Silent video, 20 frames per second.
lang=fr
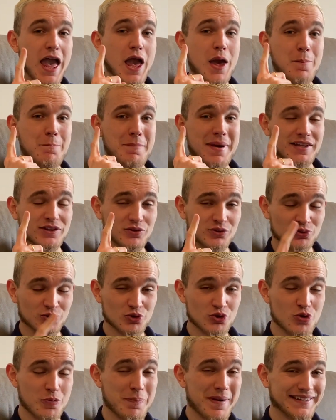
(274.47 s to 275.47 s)
Mais attention de
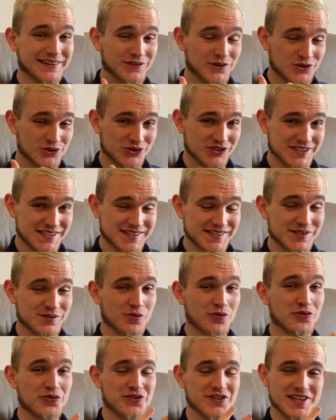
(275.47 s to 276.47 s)
ne pas être trop gentil, sinon
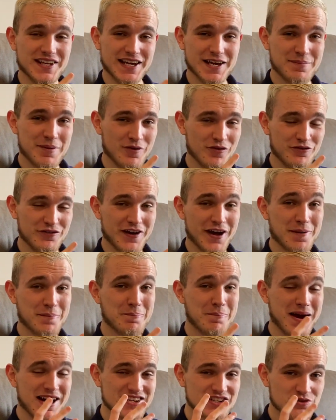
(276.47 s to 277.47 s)
vous finirez par vous faire
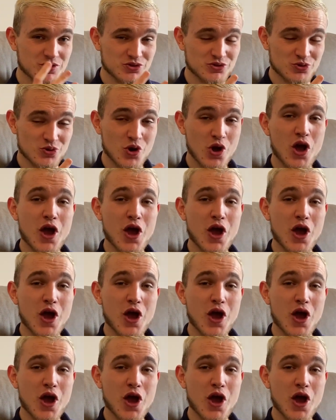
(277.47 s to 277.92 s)
marcher dessus.